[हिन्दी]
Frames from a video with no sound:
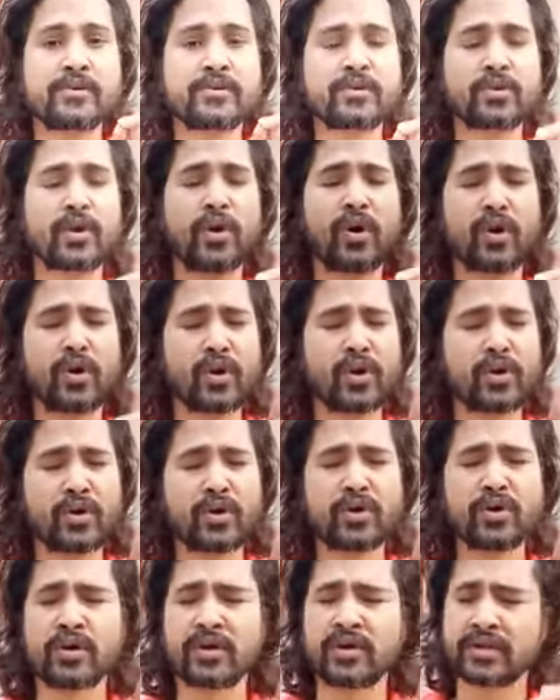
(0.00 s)
को
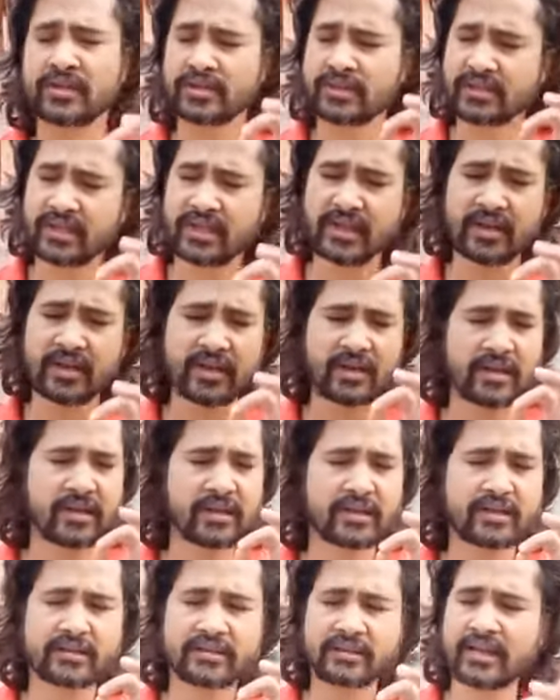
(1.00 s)

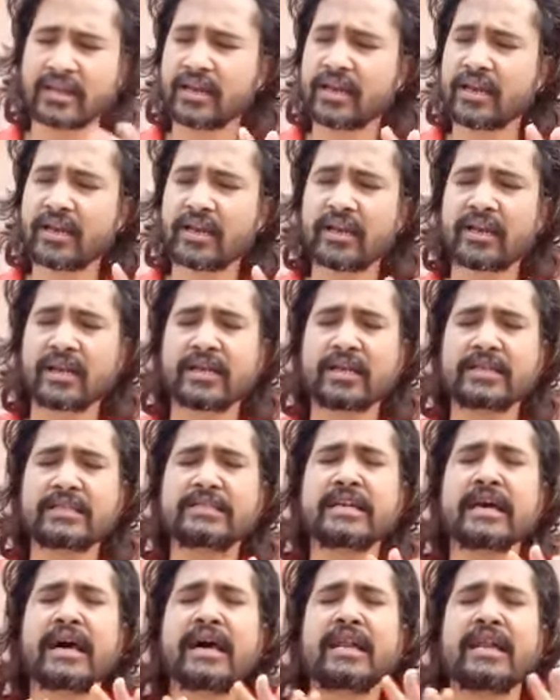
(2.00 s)
तिल तिल
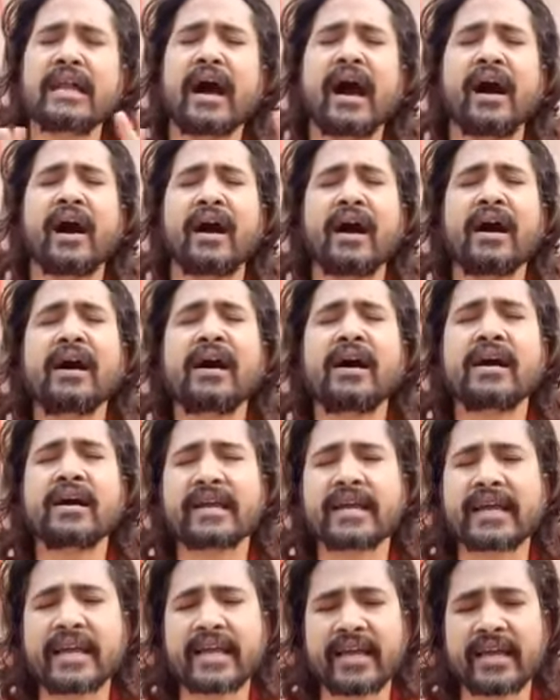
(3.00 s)
जला
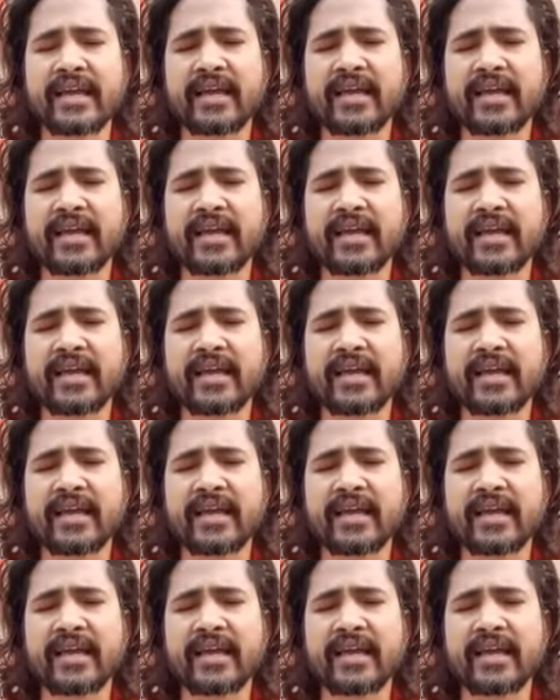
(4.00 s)
के